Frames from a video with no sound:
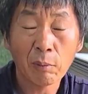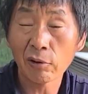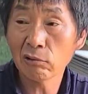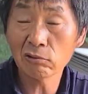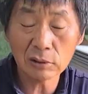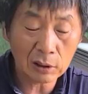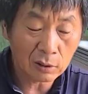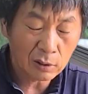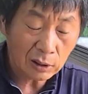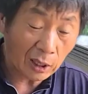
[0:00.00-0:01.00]
버리고
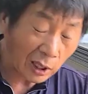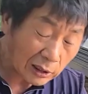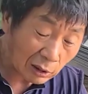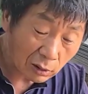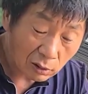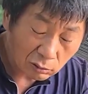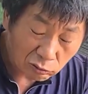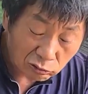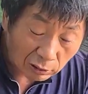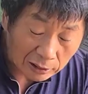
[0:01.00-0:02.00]
그냥 괜찮
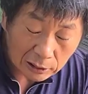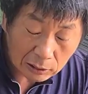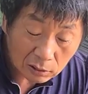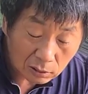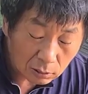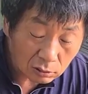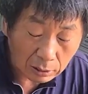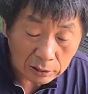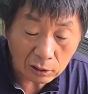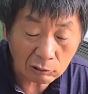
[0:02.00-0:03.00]
눈으로 괜찮은 것
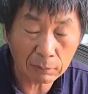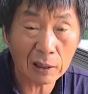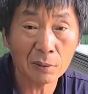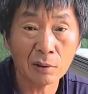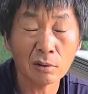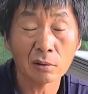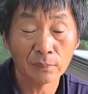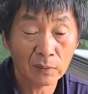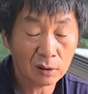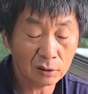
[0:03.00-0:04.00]
같다 그리고 말리면요
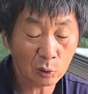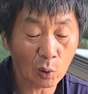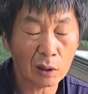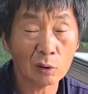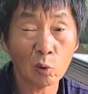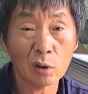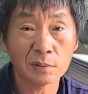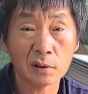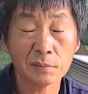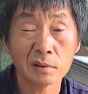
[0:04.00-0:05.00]
그 속안에 똥이
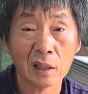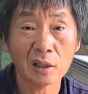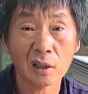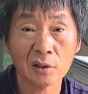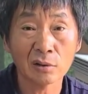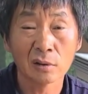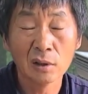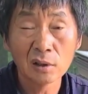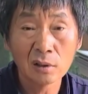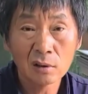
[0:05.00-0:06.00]
부글부글 하니까요
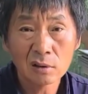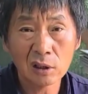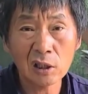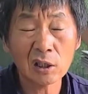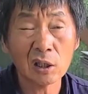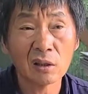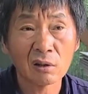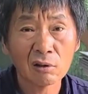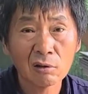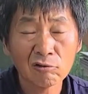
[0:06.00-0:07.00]
음. 일단
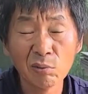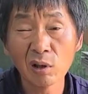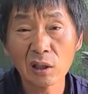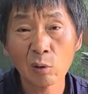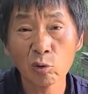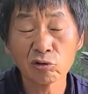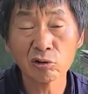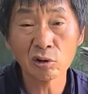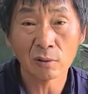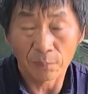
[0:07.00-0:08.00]
구멍이난
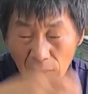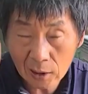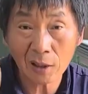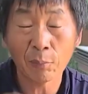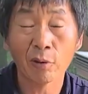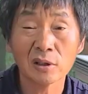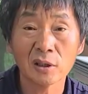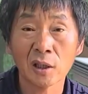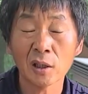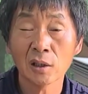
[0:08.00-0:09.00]
고추는요 일단
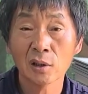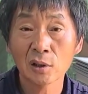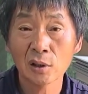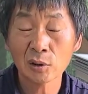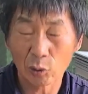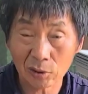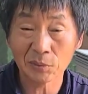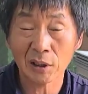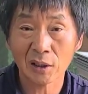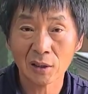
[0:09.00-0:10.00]
버리시는 게
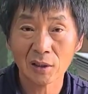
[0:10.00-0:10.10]
좋습니다